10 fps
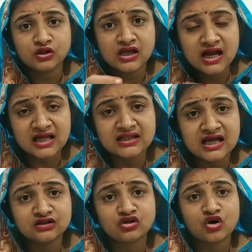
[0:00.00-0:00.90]
দীক্ষা
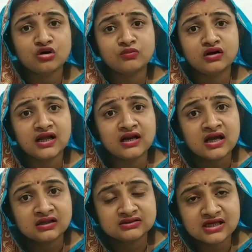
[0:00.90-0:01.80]
দিলেন তখন বললেন
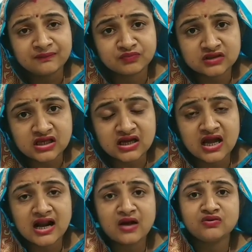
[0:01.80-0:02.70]
যে
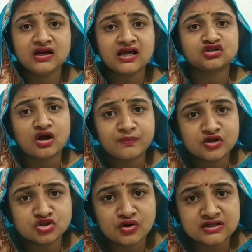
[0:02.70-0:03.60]
দীক্ষা নাও নিলেই সব
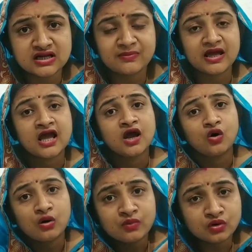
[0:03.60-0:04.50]
কিছু হয়ে যাবে
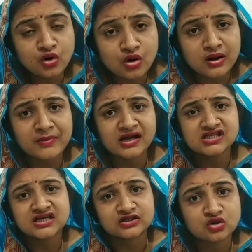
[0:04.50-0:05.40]
অমুক লোক আমাকে
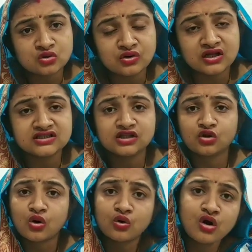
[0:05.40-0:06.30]
যাজন করেছে
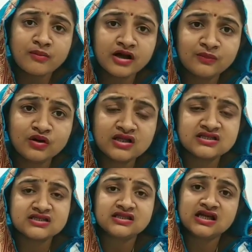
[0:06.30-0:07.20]
তখনও আমাকে
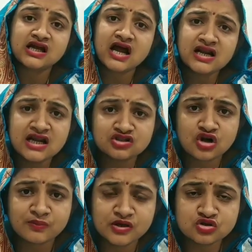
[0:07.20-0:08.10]
বলেছে যে দীক্ষা নিলে
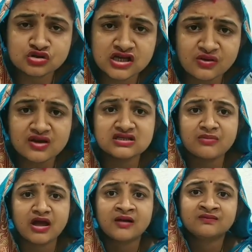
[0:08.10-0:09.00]
সব কিছু ঠিক হয়ে
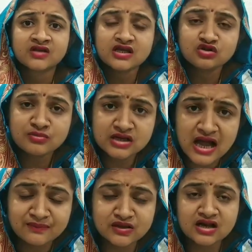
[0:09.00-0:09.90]
যাবে কিন্তু আমি নাম
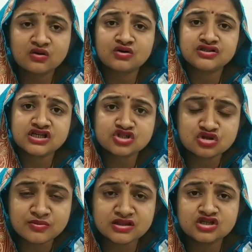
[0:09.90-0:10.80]
নামদান করছি
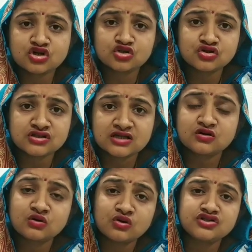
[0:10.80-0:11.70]
ইষ্টবীতি যজন
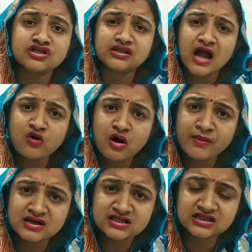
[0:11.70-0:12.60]
যাজন করছি তাও
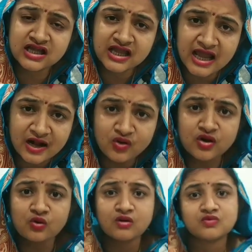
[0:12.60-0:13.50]
আমার সাথে কেন
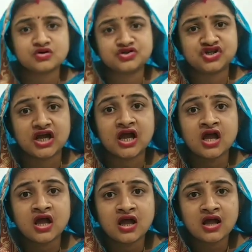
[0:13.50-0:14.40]
এরকম হচ্ছে
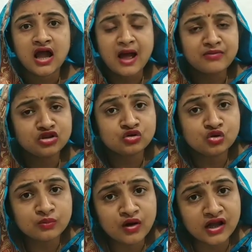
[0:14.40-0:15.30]
আমি তো
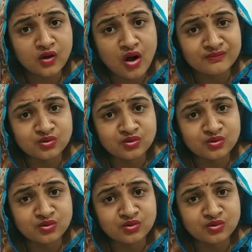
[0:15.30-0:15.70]
দুর্ভোগে কম